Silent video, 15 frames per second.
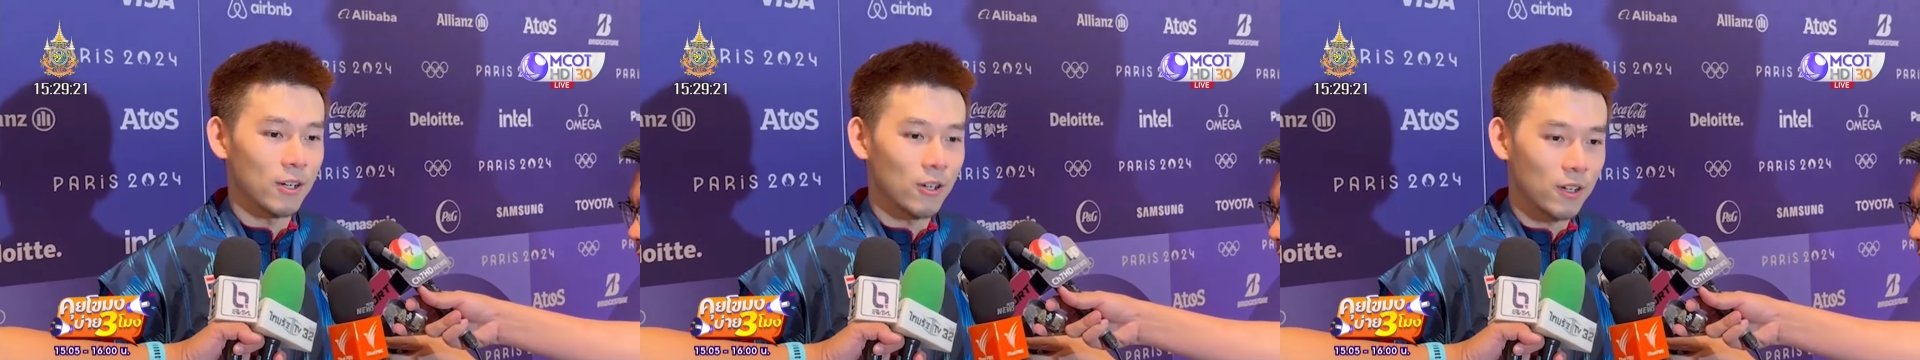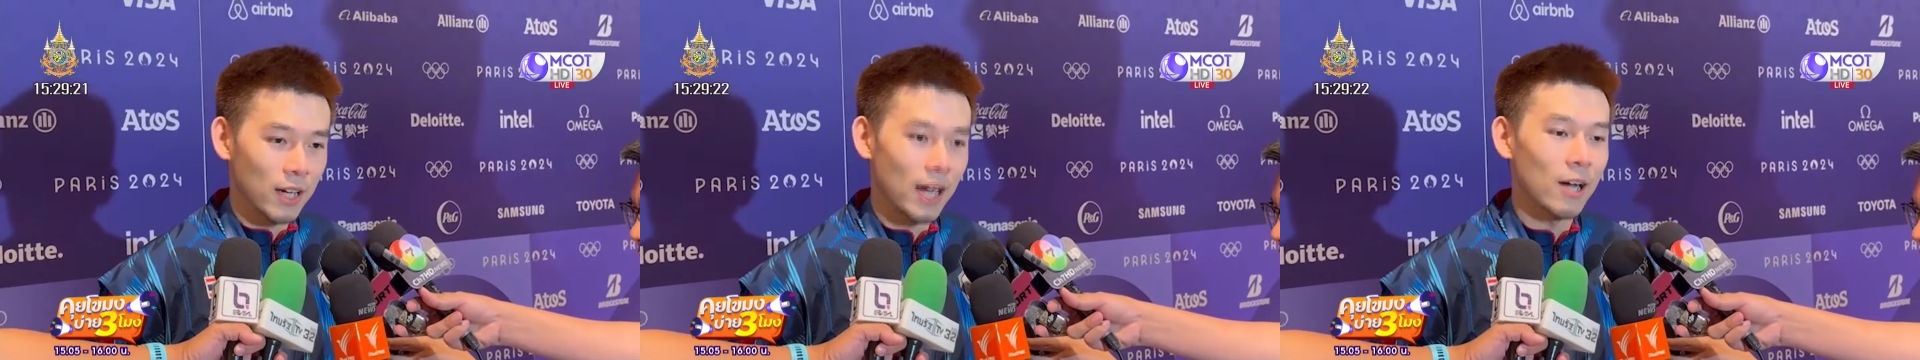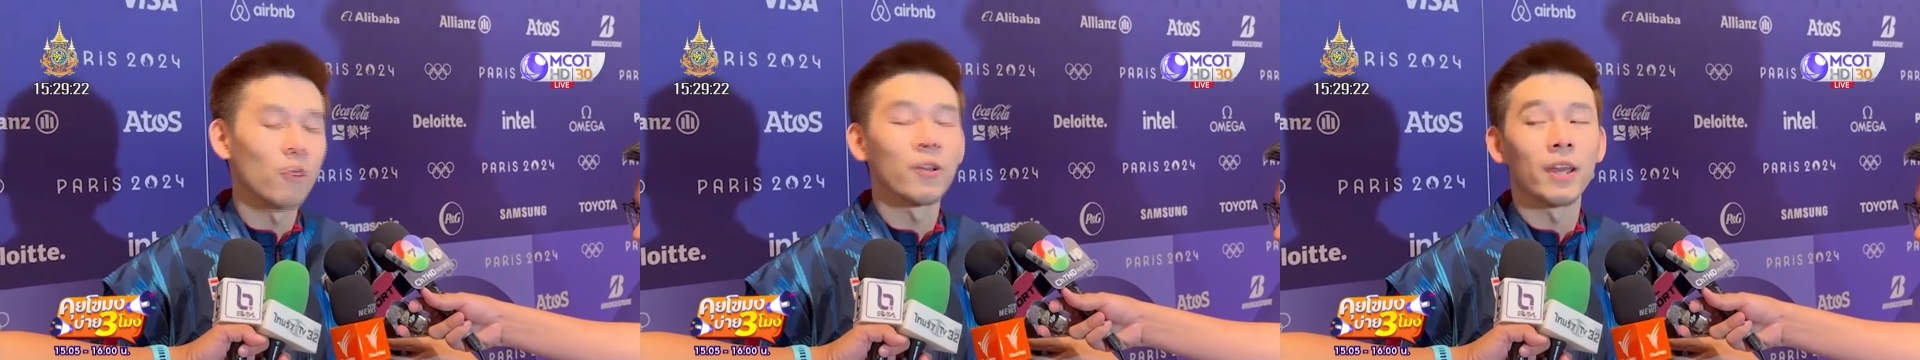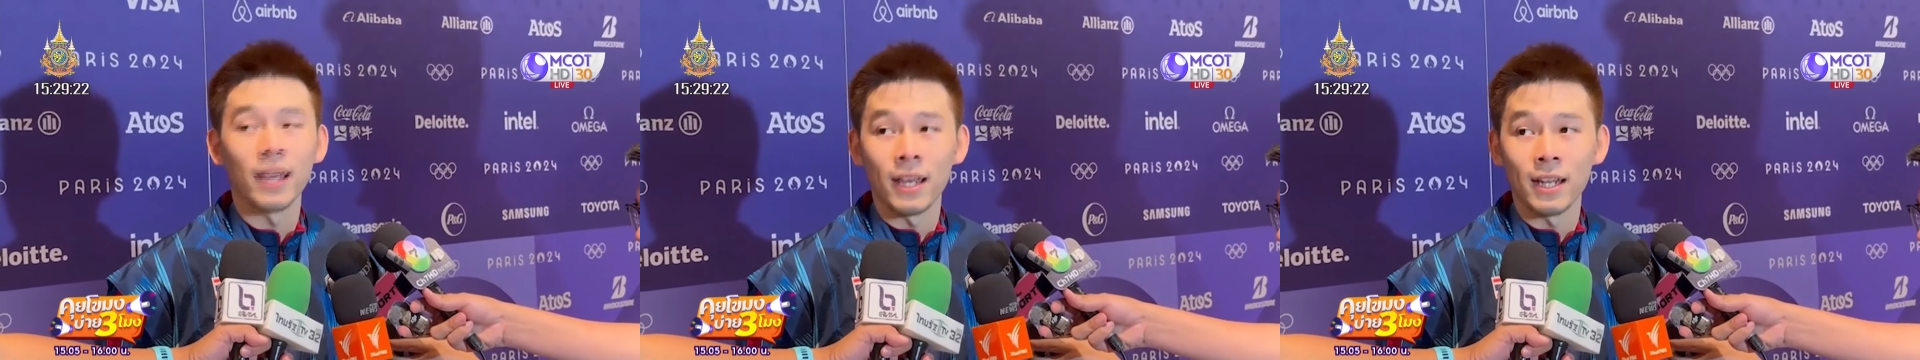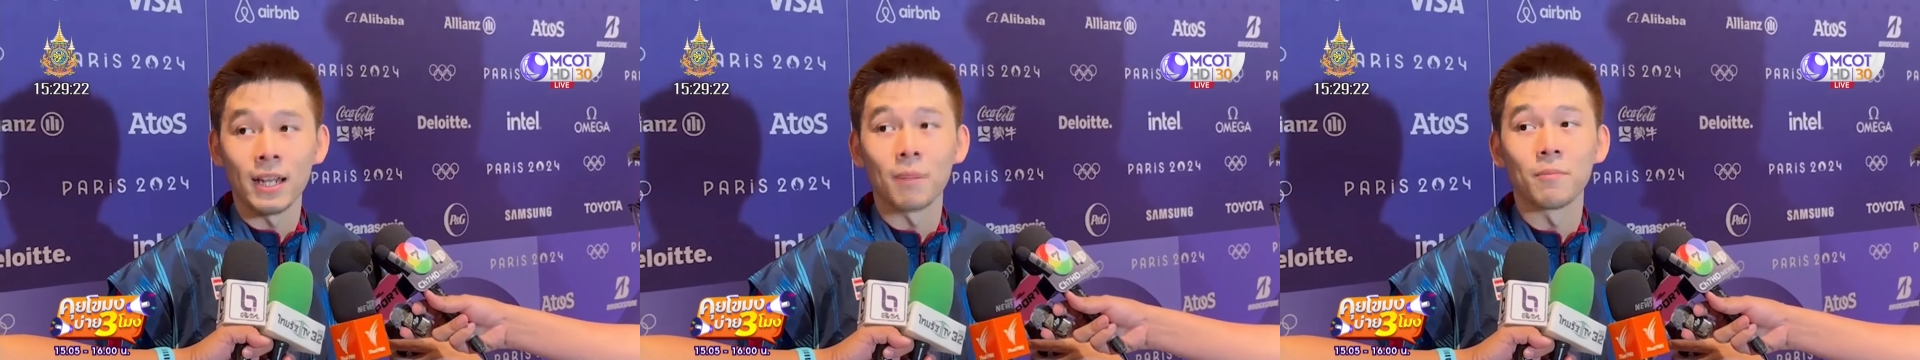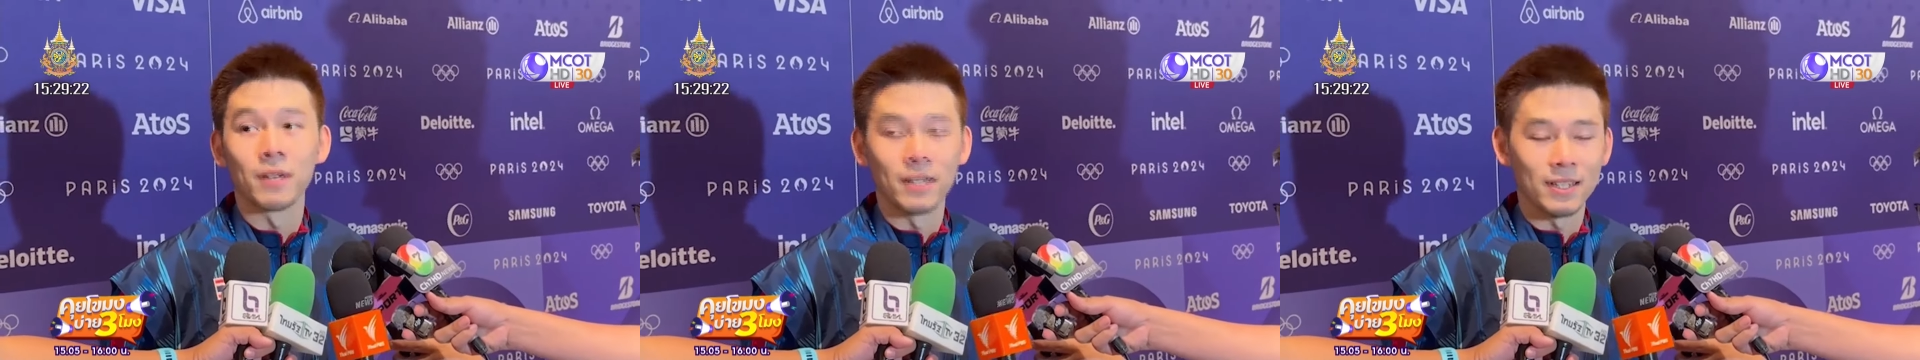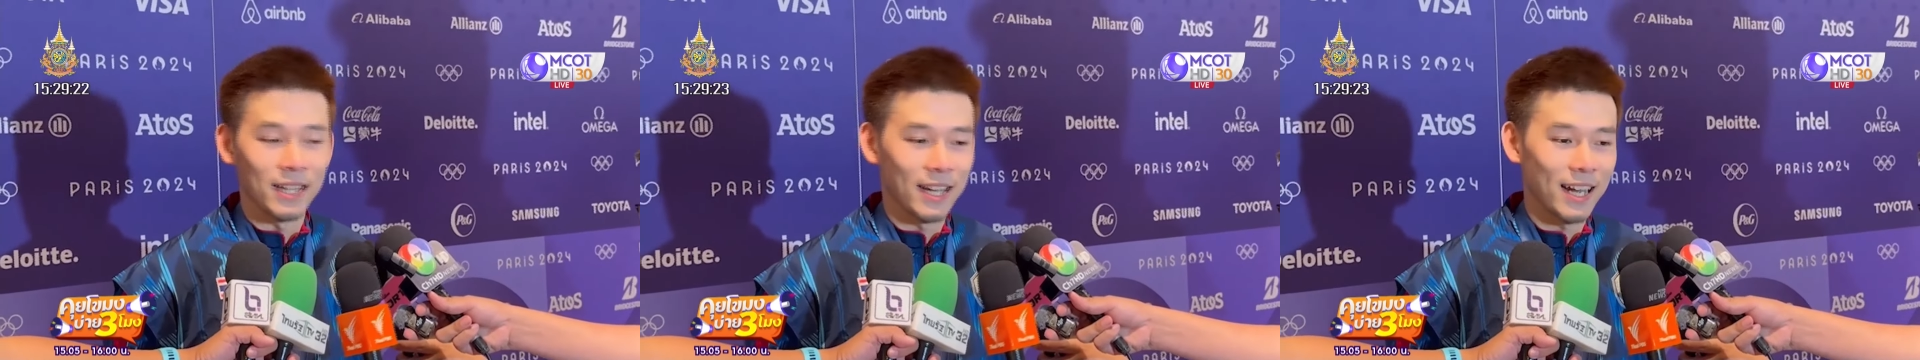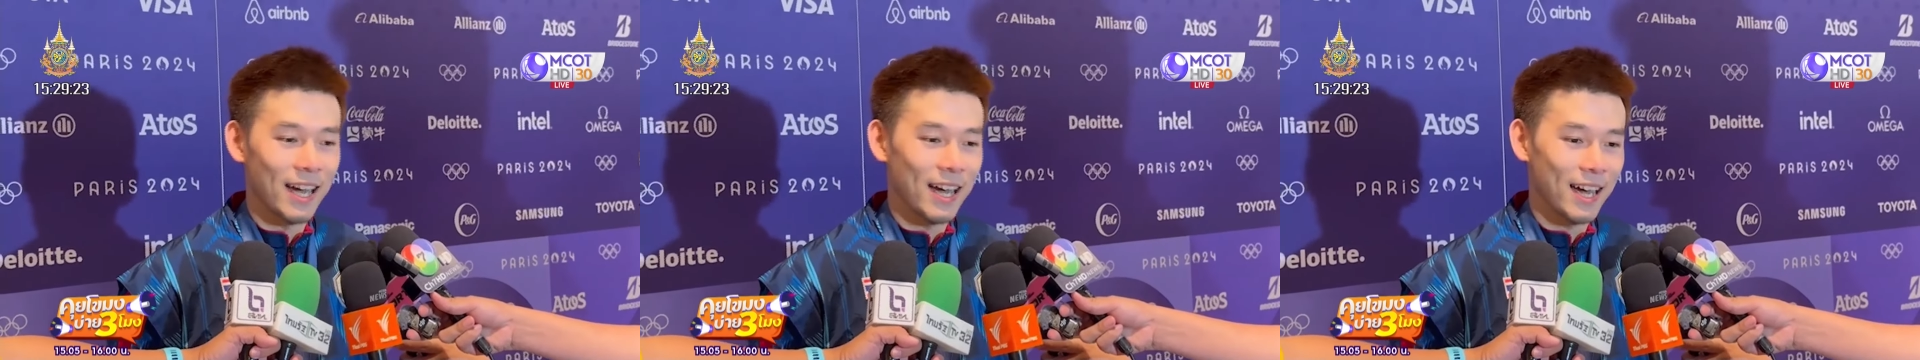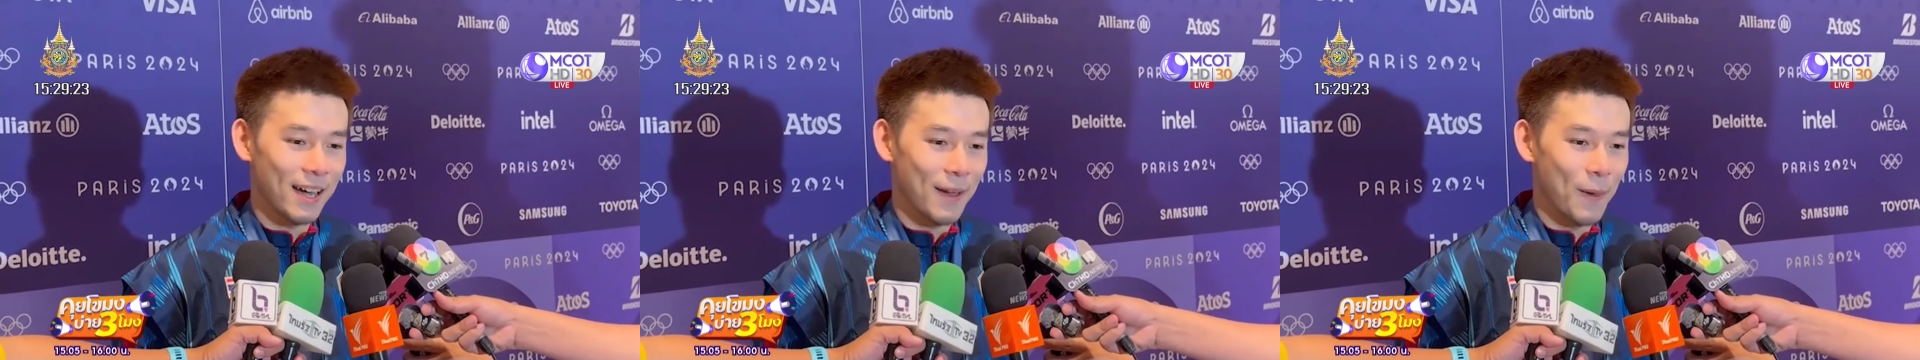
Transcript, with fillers: ค่อนข้างโอเคระดับหนึ่งแต่ถ้า